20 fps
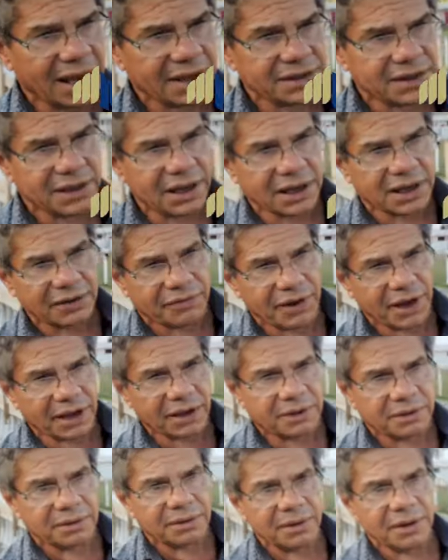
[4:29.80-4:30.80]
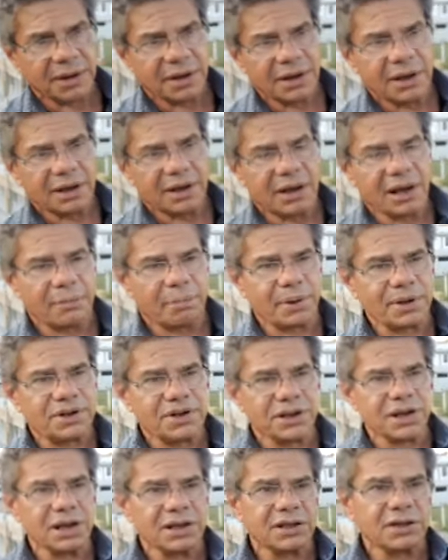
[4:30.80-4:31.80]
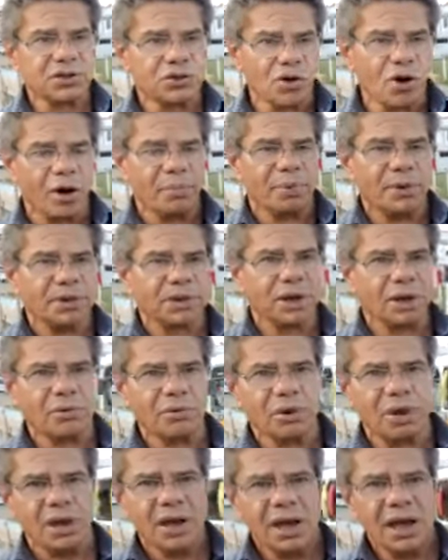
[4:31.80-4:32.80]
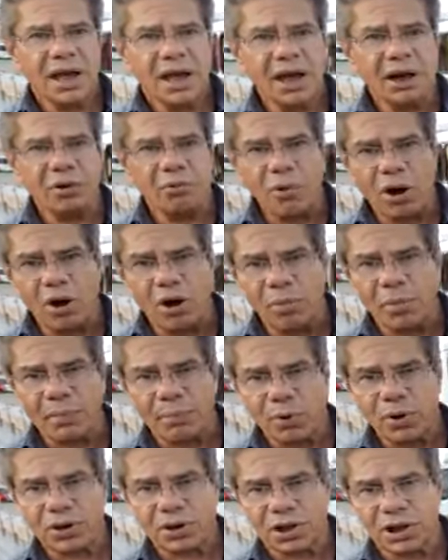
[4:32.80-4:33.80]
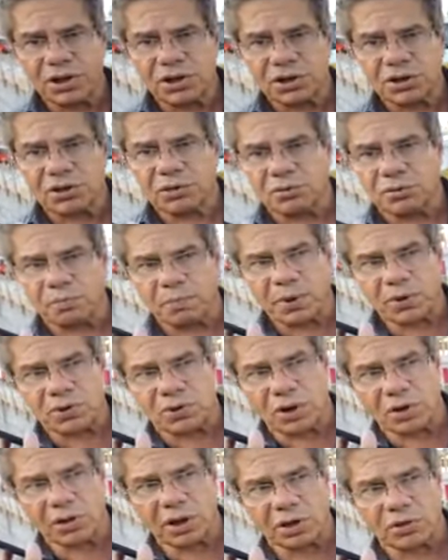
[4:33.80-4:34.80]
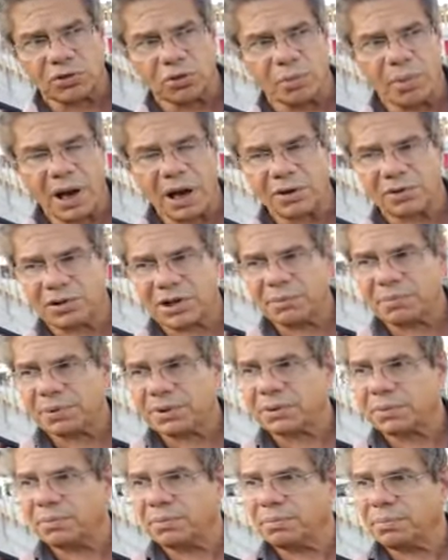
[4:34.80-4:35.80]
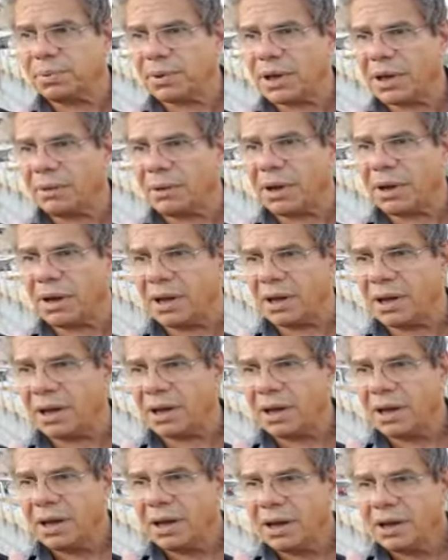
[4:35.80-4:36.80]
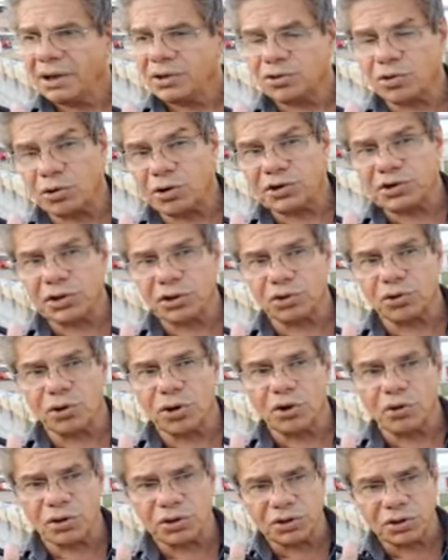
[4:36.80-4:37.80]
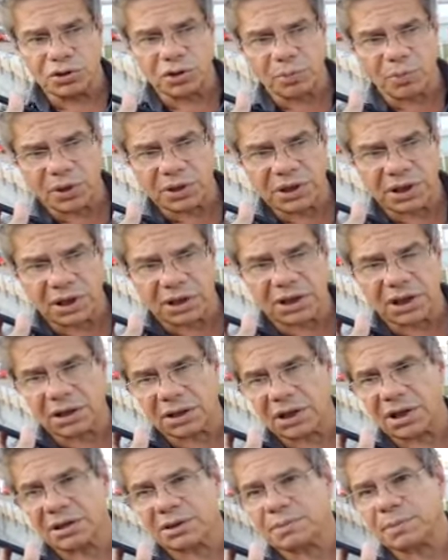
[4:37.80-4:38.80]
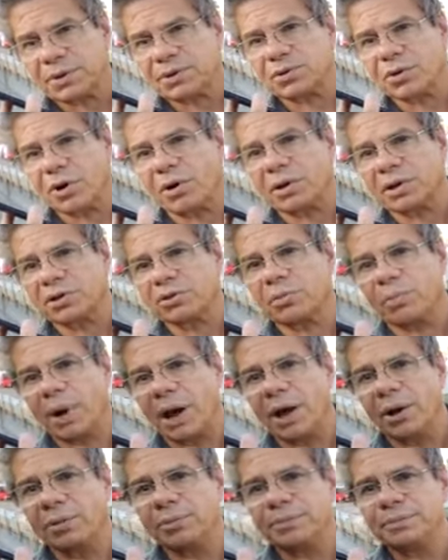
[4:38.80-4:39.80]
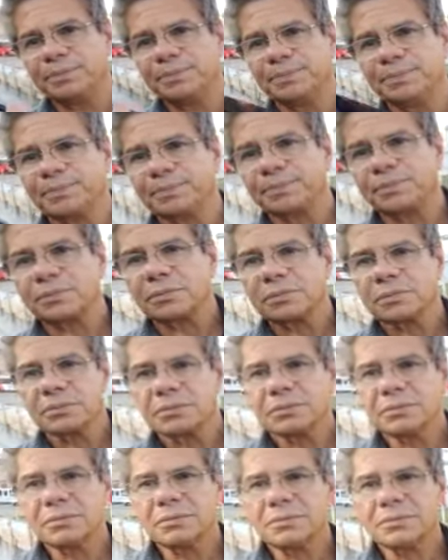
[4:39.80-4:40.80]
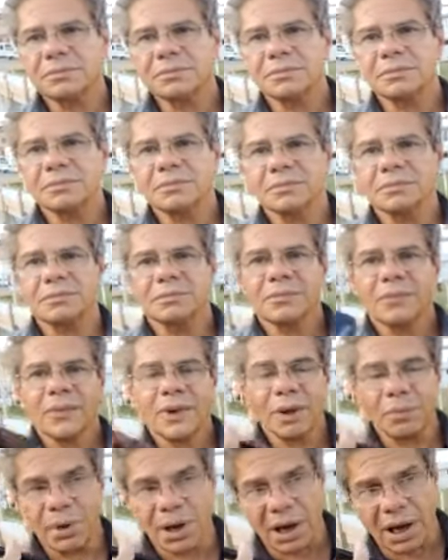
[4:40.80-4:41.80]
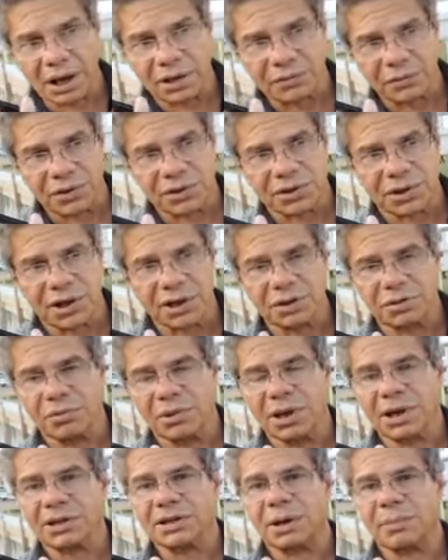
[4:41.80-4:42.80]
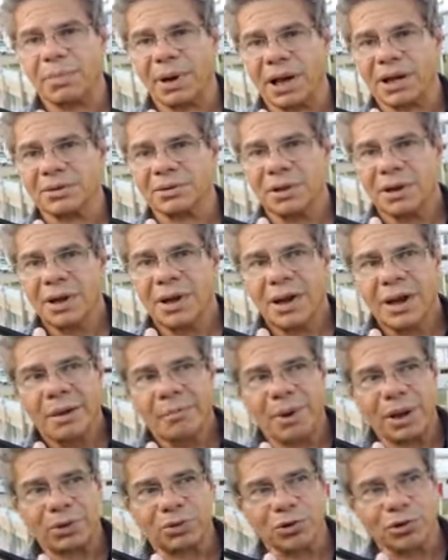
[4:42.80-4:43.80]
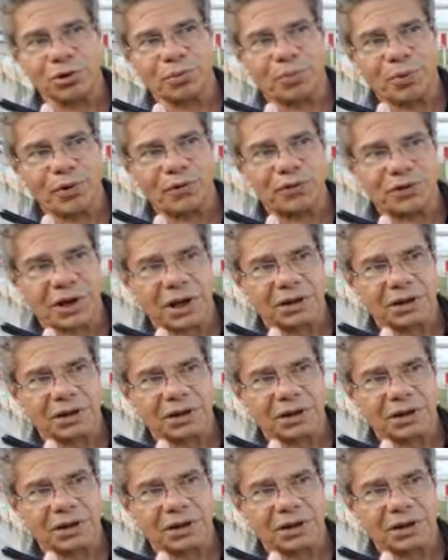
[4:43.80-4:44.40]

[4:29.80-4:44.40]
e essa daqui vai né, para a direita e sobe. Então é uma obra importante que, que o pessoal daqui do bairro sempre é, solicitou e hoje nós estamos podendo atender esse pessoal aqui do bairro. Tá certo, muito obrigado, prefeito. Obrigado a vocês, um grande abraço para todo o povo de